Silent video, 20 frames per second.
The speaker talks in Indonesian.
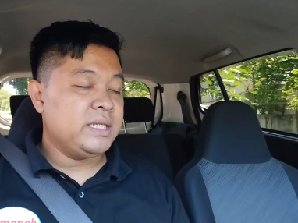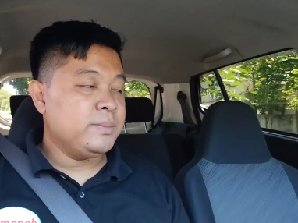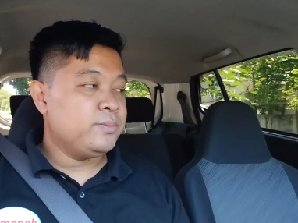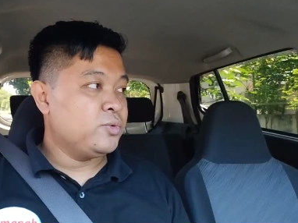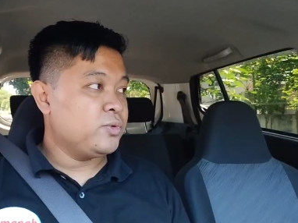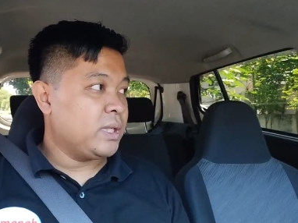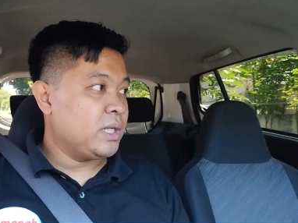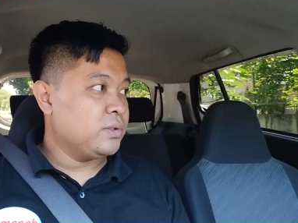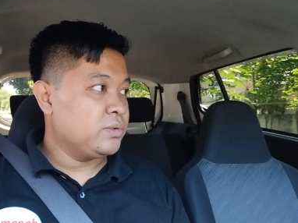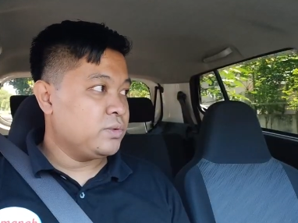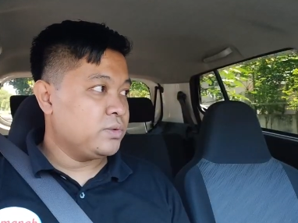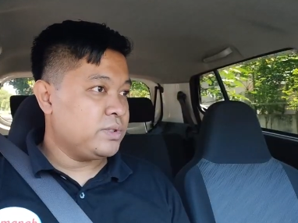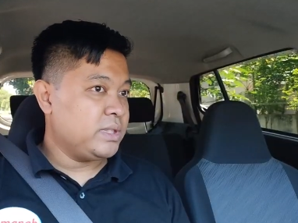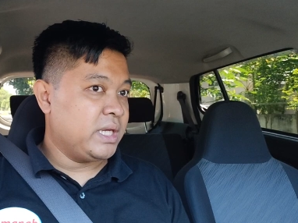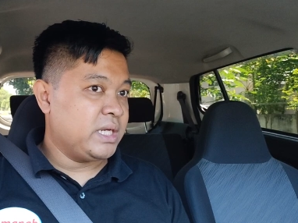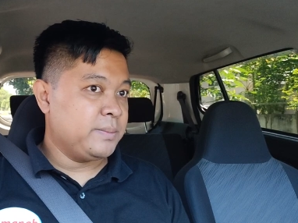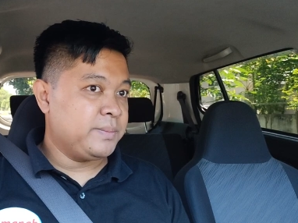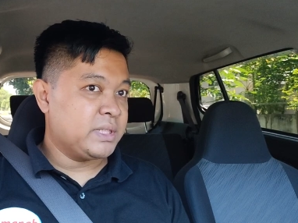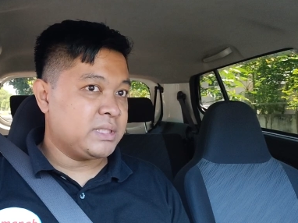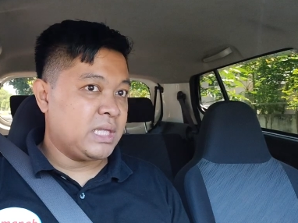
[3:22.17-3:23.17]
ini bukan untuk di
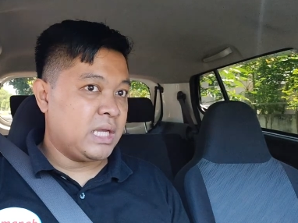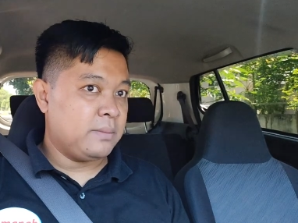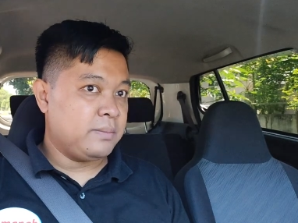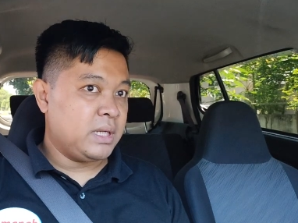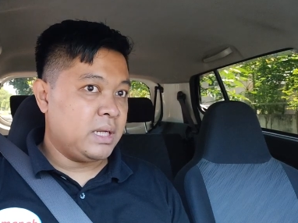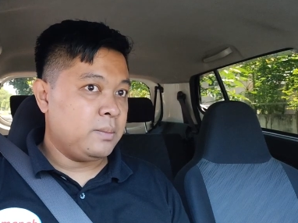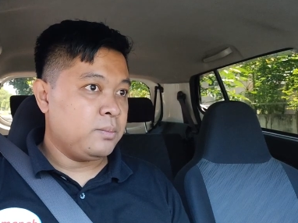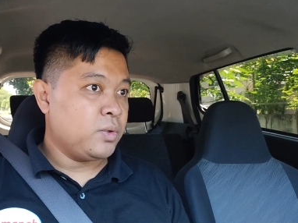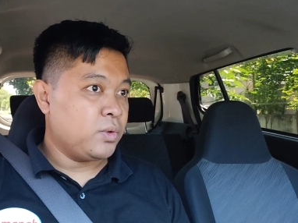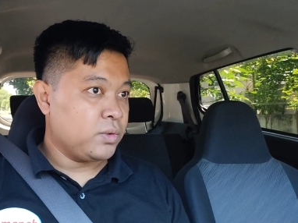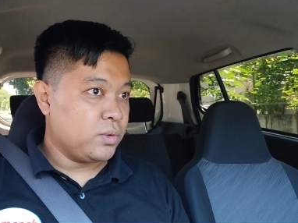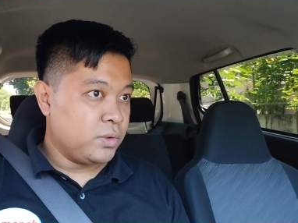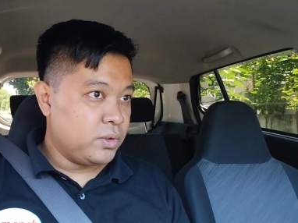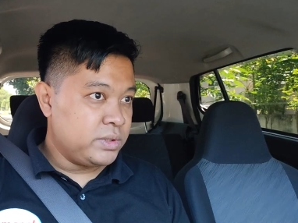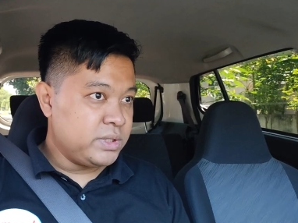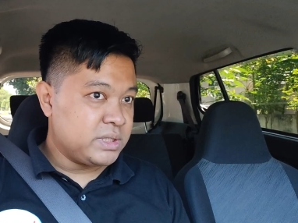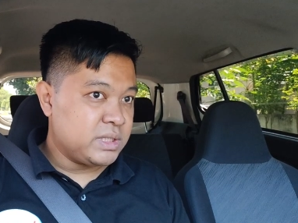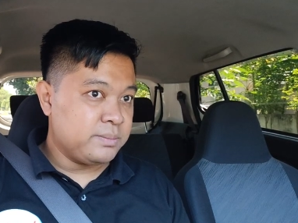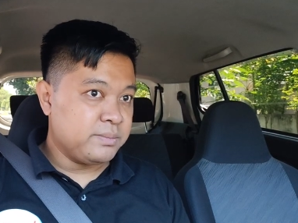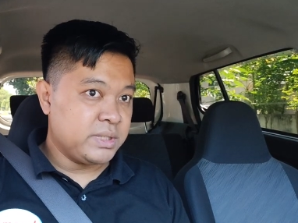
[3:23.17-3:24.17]
hari pertama
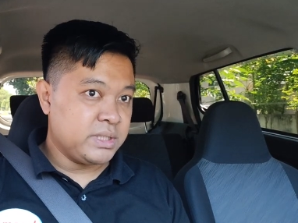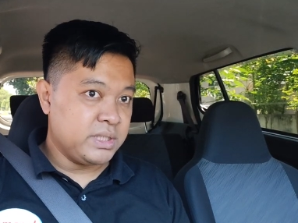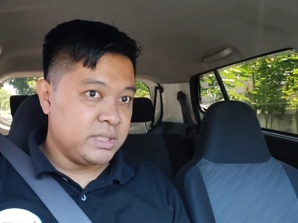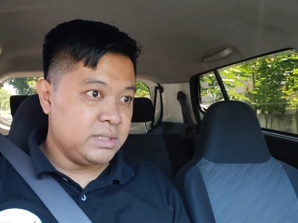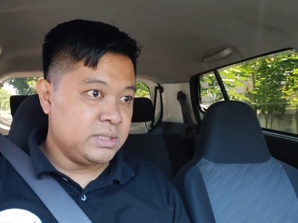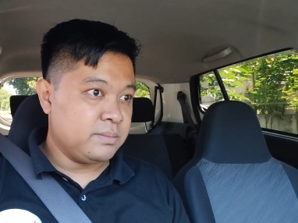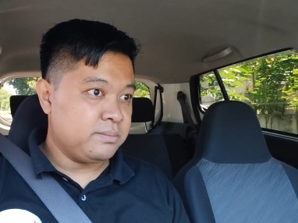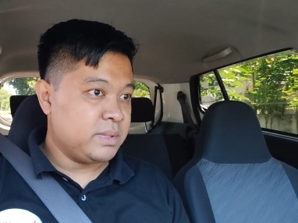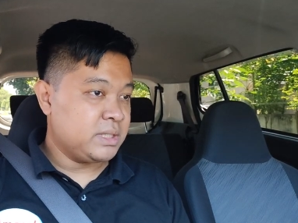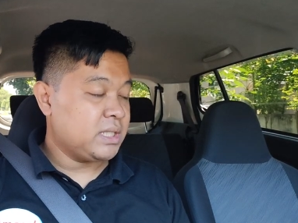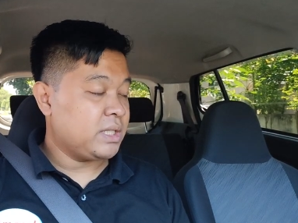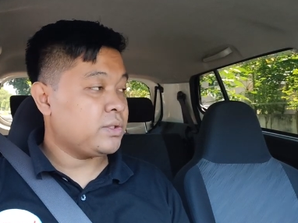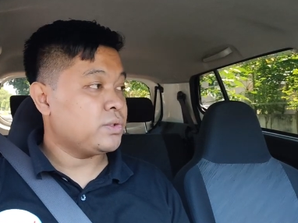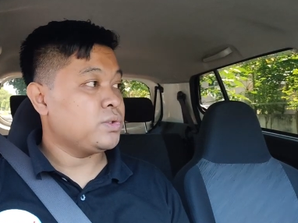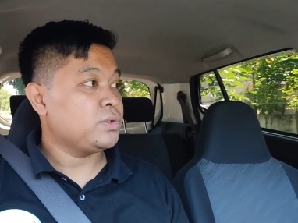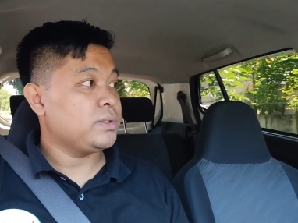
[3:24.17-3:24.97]
monggo ditemenin teman atau